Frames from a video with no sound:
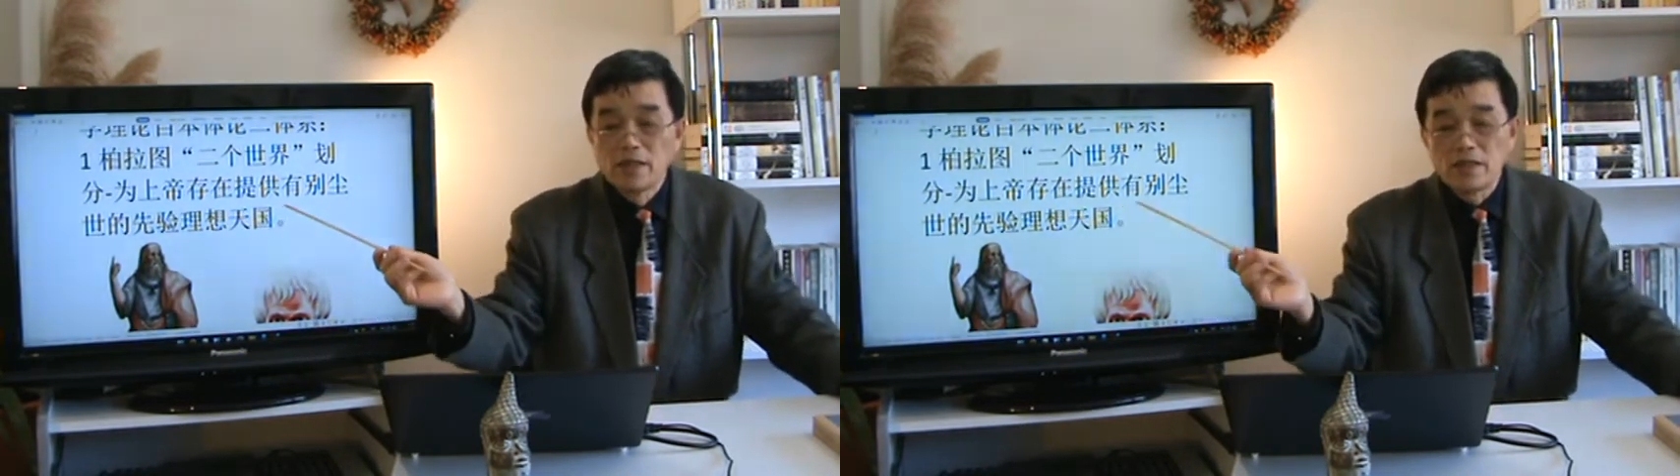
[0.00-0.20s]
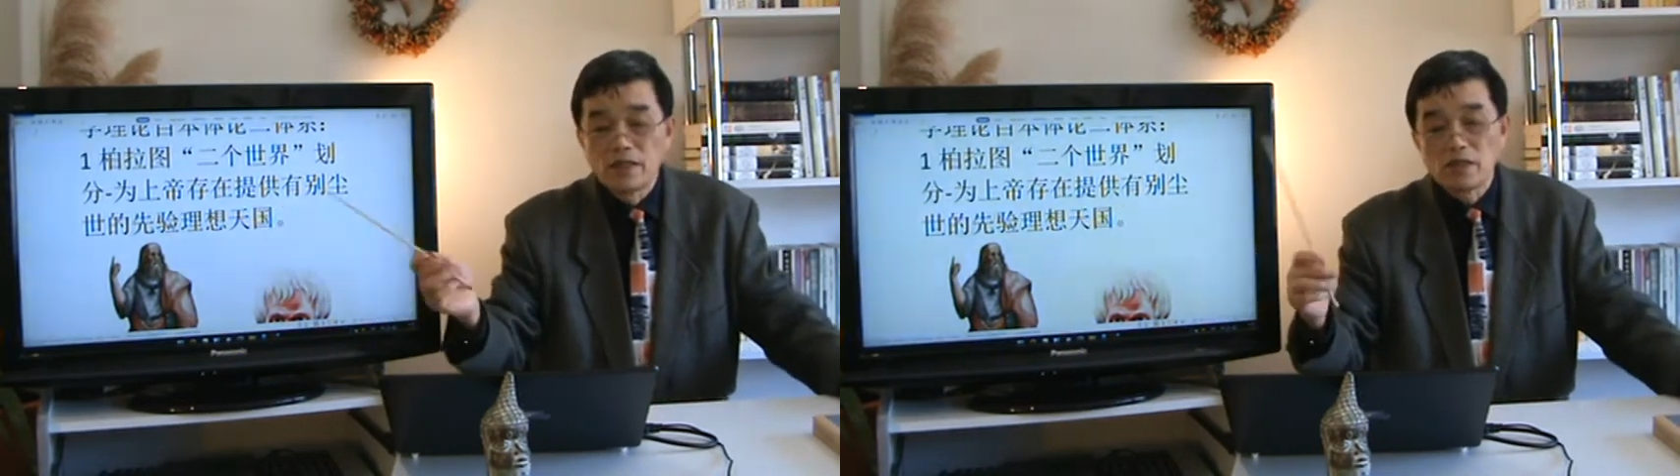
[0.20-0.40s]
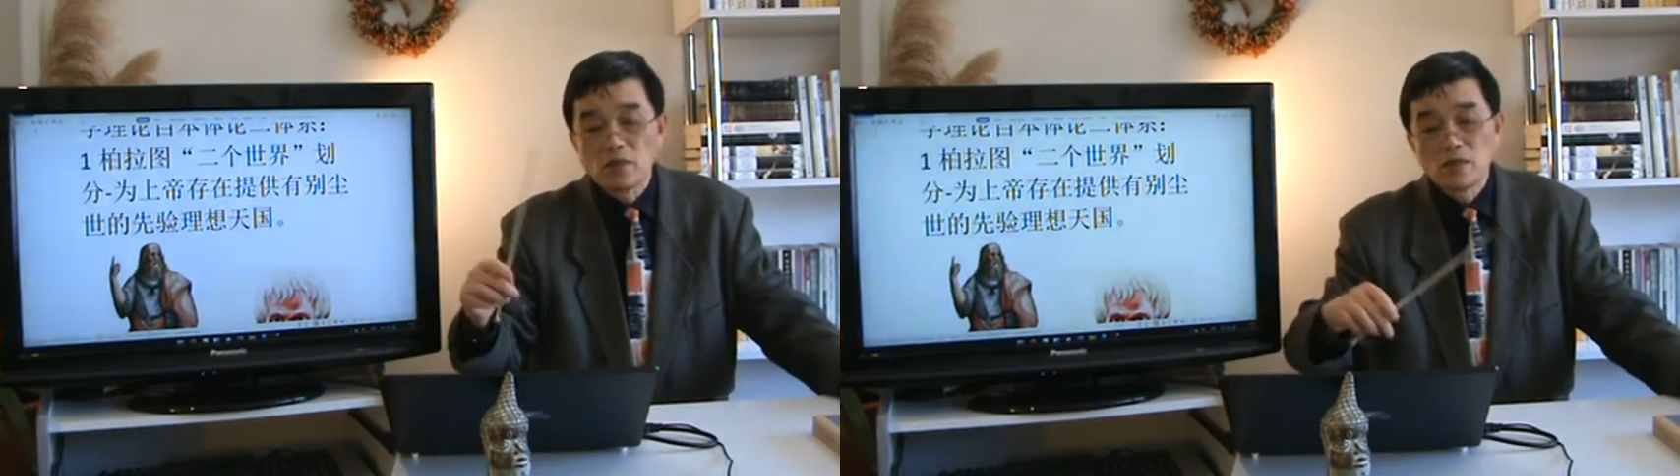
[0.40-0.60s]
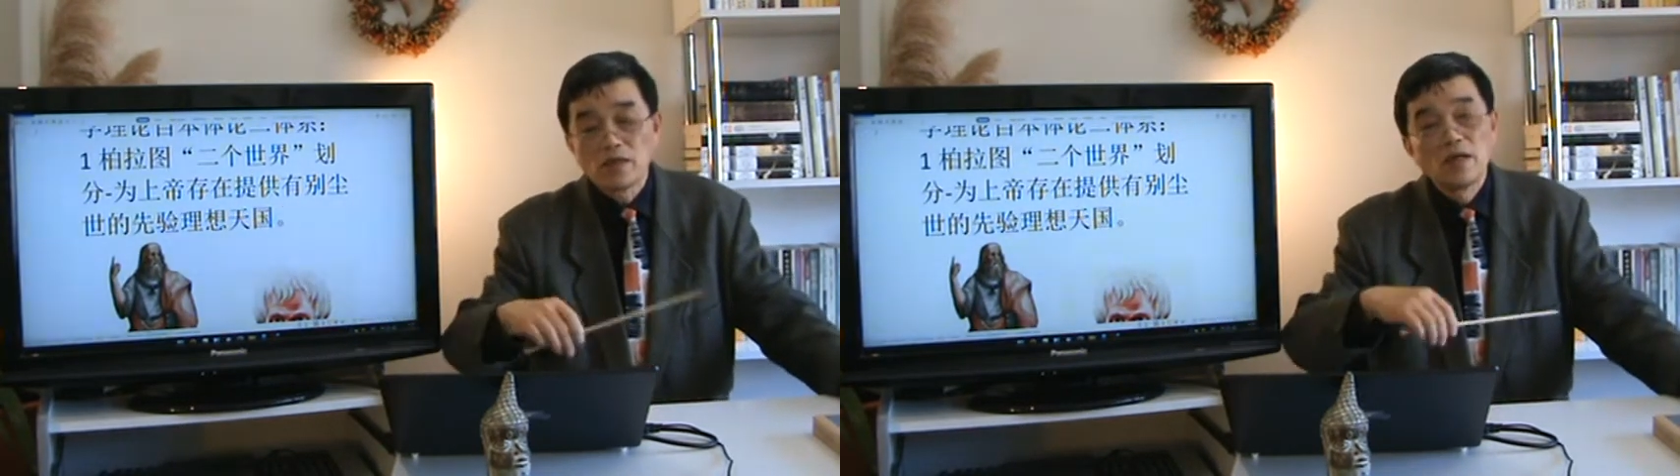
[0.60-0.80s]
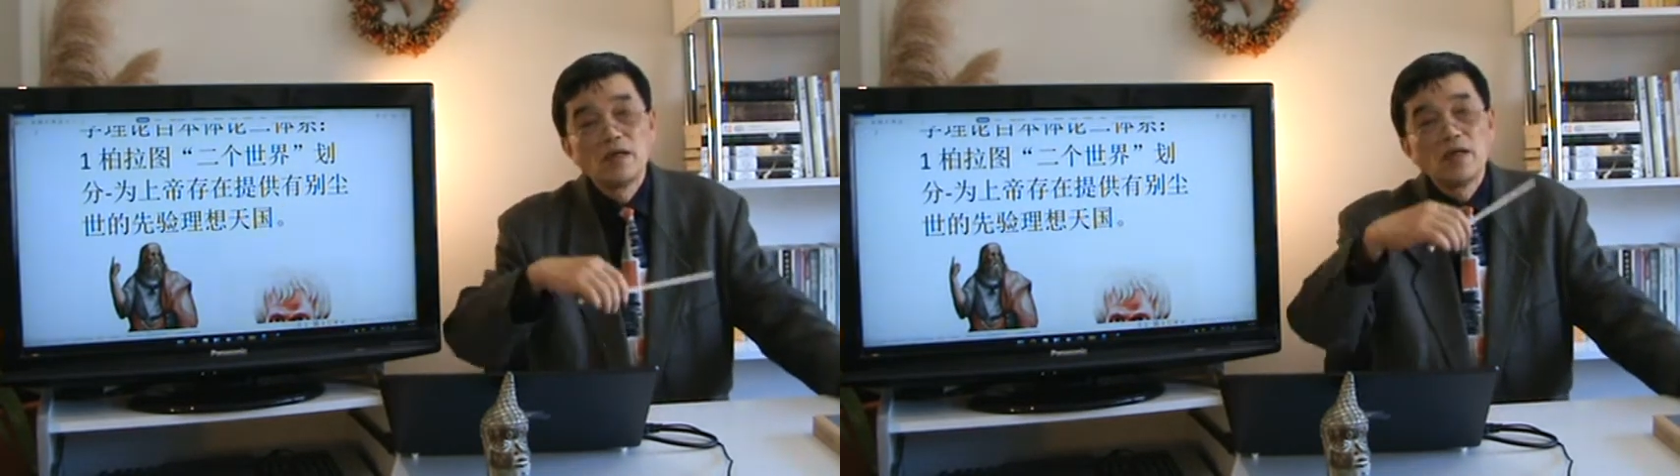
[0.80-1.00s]
提供
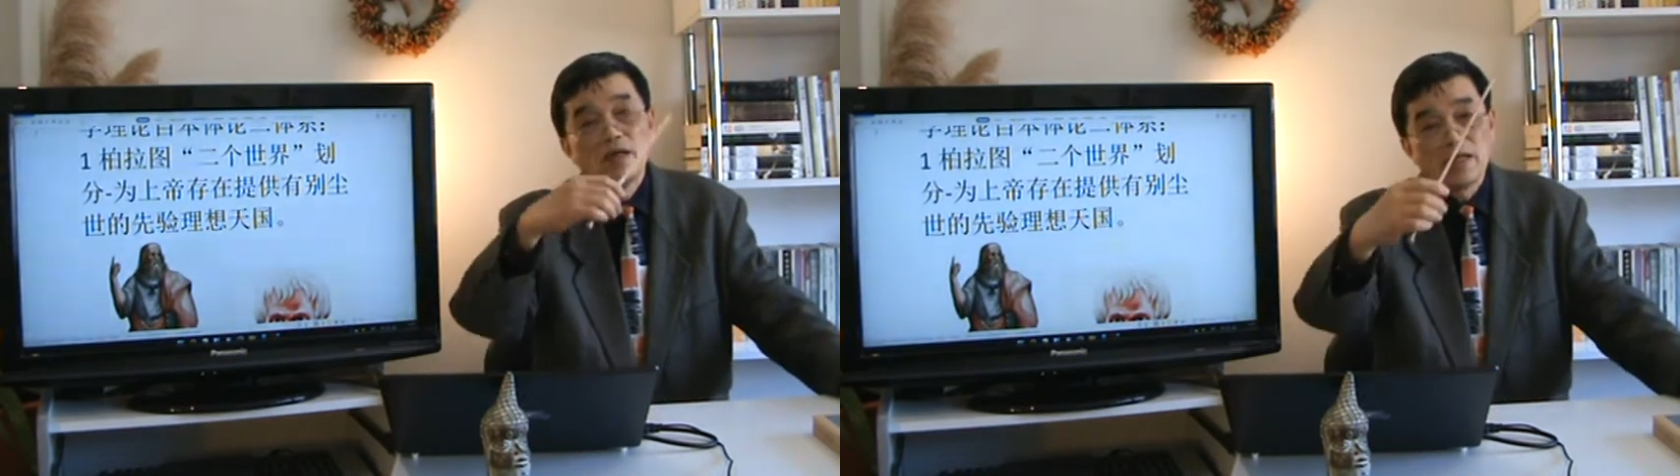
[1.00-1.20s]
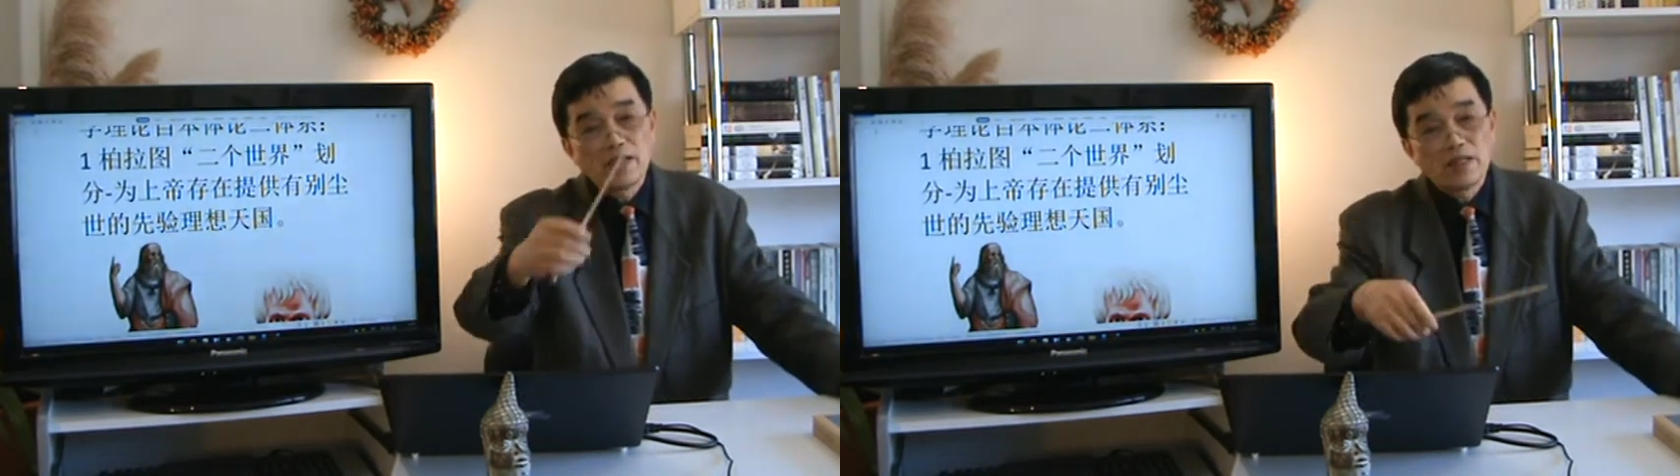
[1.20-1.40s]
了一